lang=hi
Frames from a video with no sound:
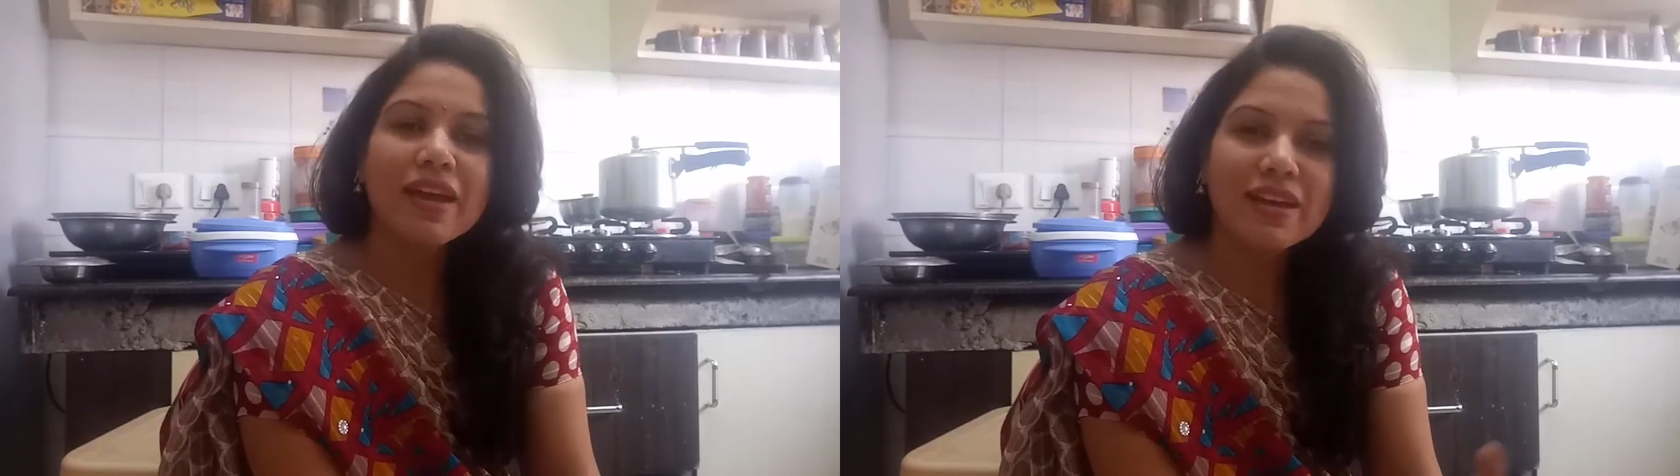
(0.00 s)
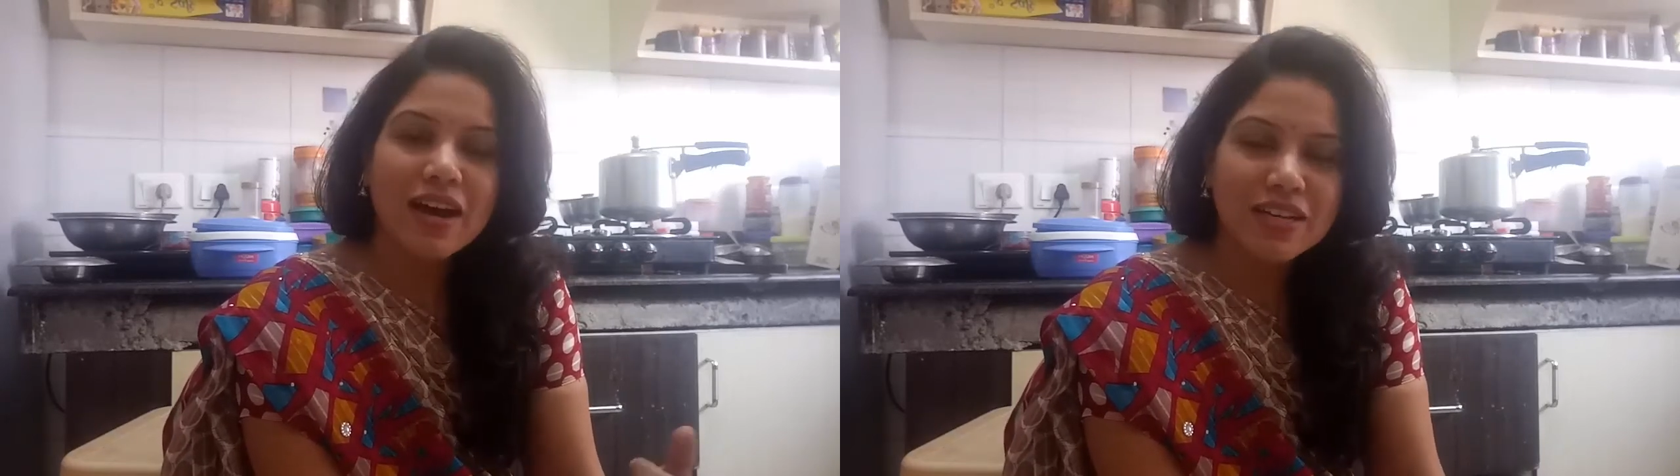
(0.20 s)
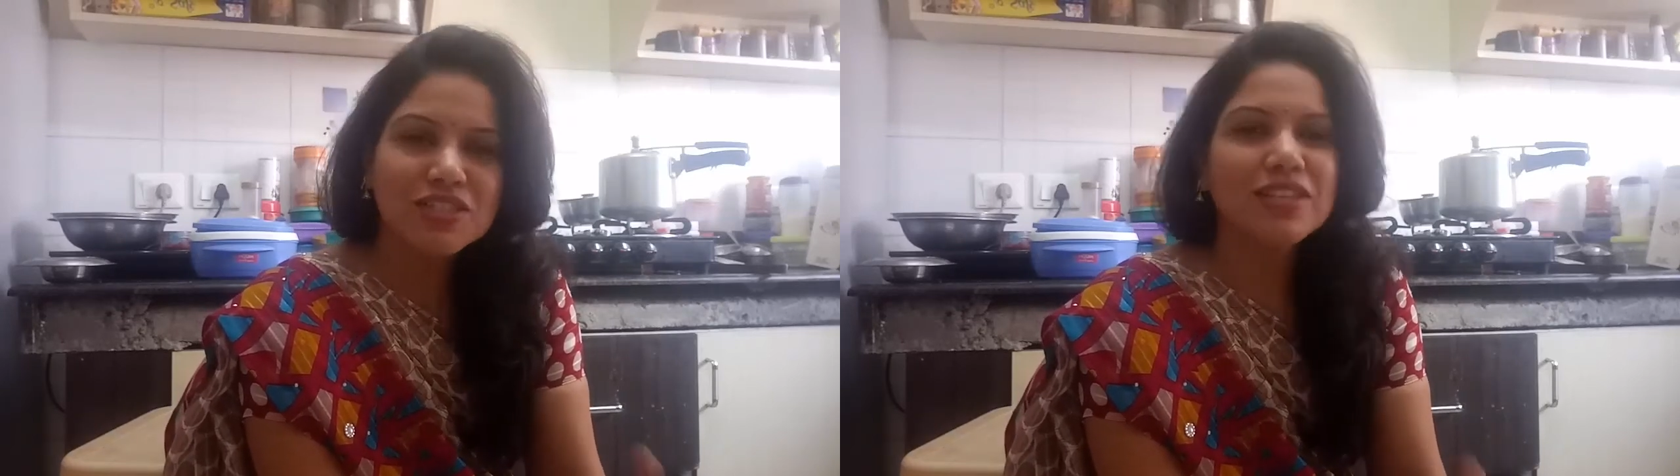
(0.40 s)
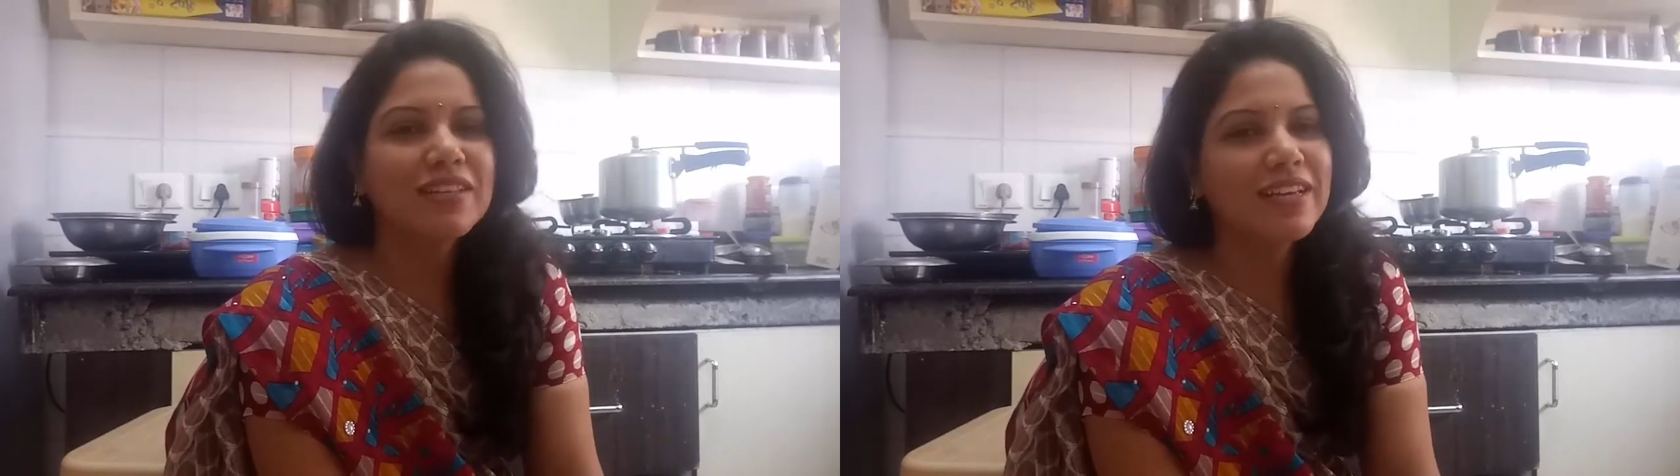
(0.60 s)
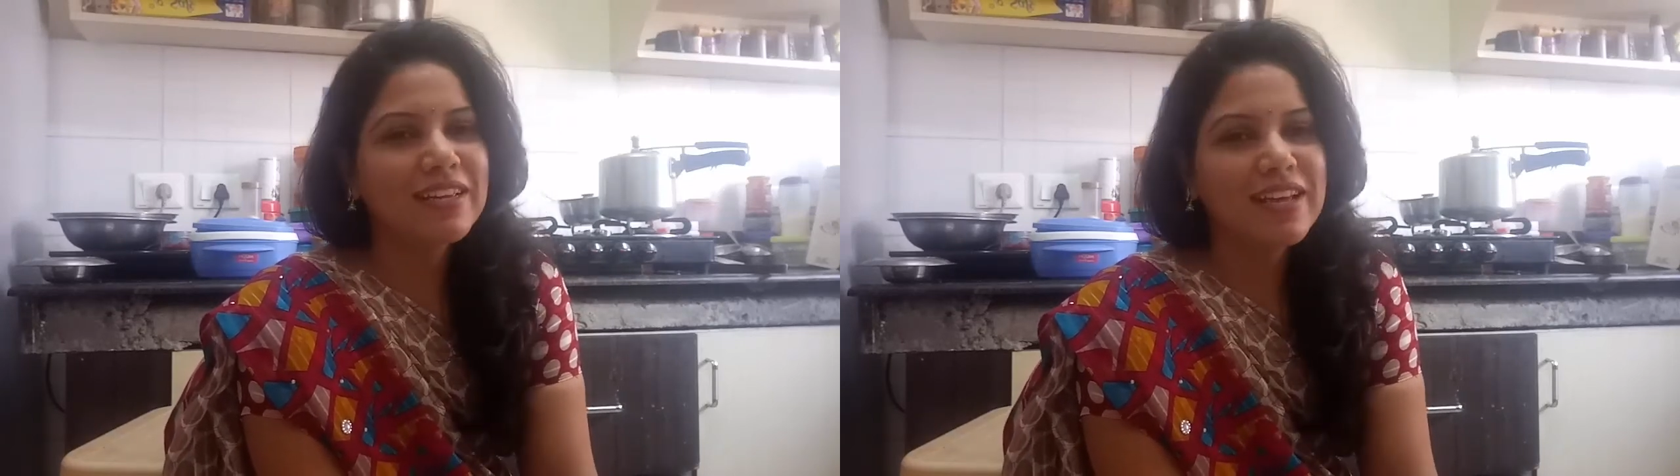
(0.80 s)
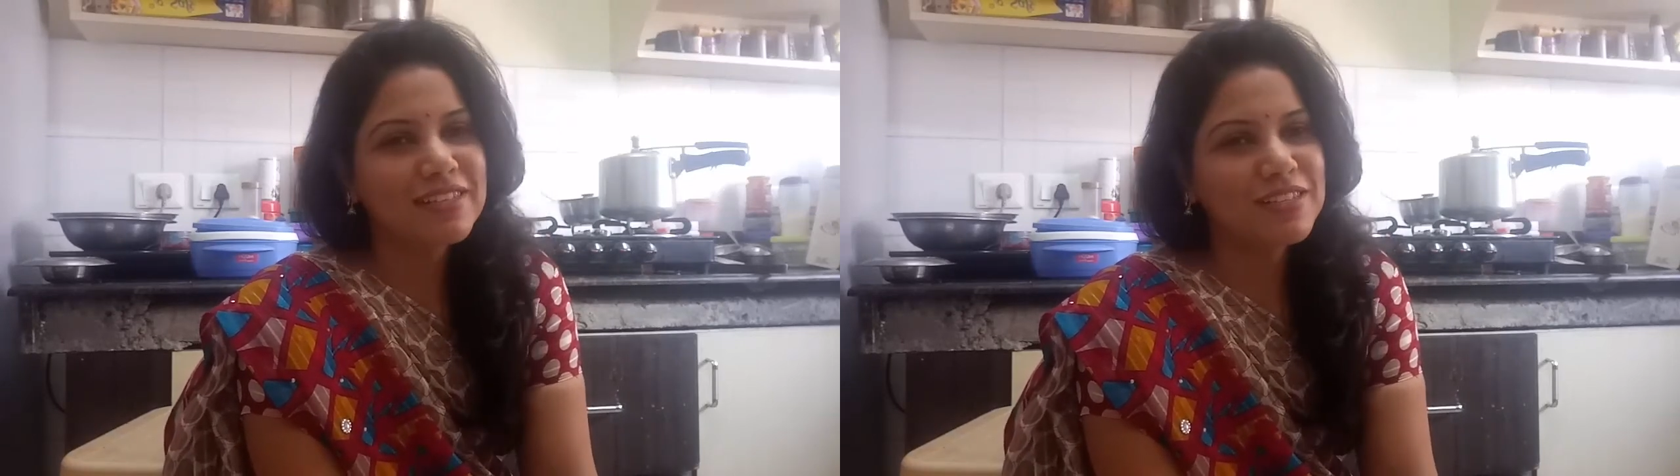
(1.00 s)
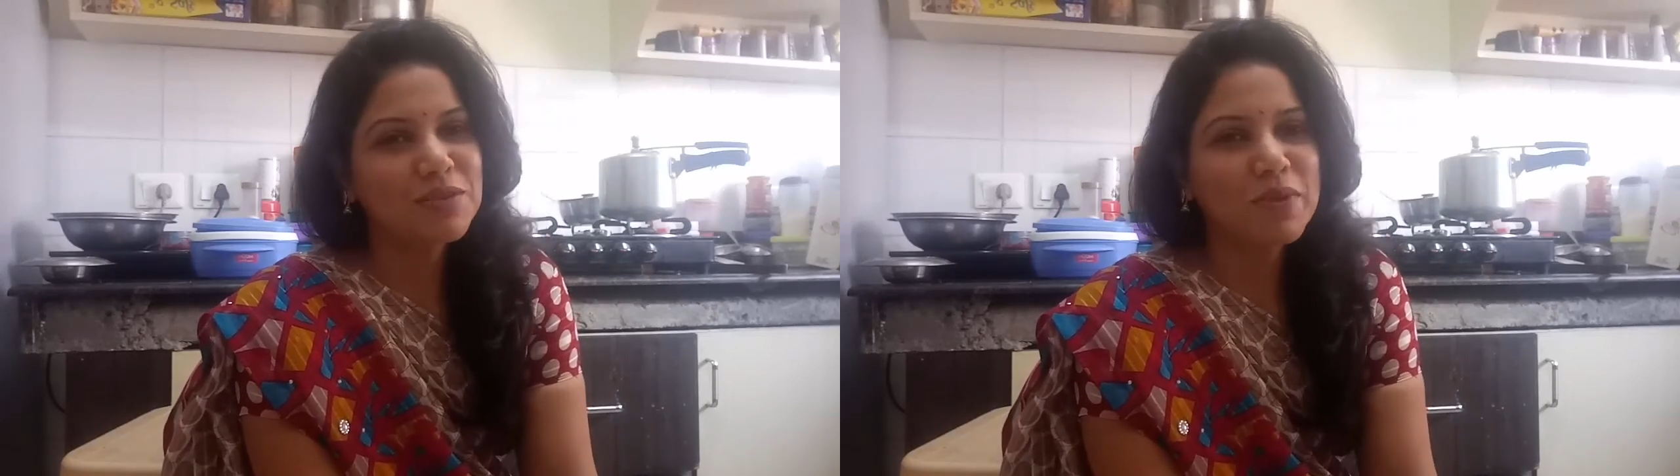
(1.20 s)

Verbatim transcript: एक अच्छी दही कैसे